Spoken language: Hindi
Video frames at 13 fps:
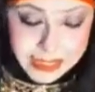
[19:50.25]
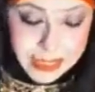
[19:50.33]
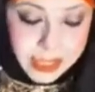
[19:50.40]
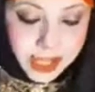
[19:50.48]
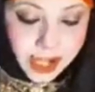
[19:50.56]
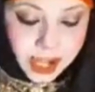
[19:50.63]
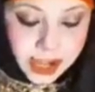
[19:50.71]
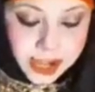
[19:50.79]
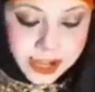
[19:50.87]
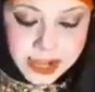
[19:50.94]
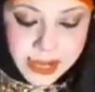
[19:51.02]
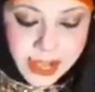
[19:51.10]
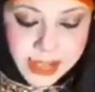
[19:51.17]
और
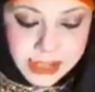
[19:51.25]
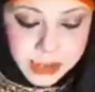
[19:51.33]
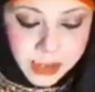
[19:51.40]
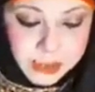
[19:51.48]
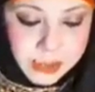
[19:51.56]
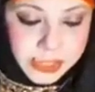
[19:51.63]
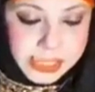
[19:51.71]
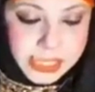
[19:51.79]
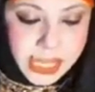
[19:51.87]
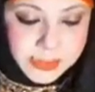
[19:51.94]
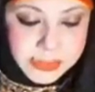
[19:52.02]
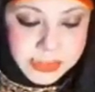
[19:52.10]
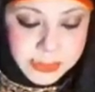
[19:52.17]
आई होप सो कि जी आप सब
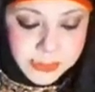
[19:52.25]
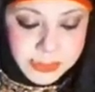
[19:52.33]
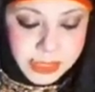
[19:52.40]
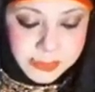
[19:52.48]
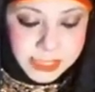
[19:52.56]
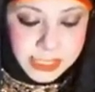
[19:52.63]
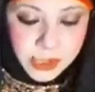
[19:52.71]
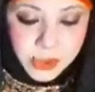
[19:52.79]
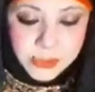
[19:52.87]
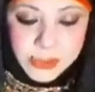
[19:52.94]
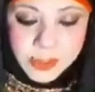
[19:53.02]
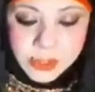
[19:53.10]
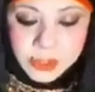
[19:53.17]
अपने अपने घरों में
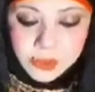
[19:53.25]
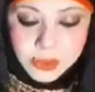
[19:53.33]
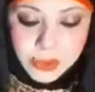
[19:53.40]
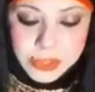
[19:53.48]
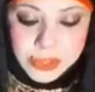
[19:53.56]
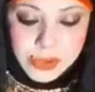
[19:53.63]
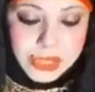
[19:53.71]
मौजूद होंगे और अगर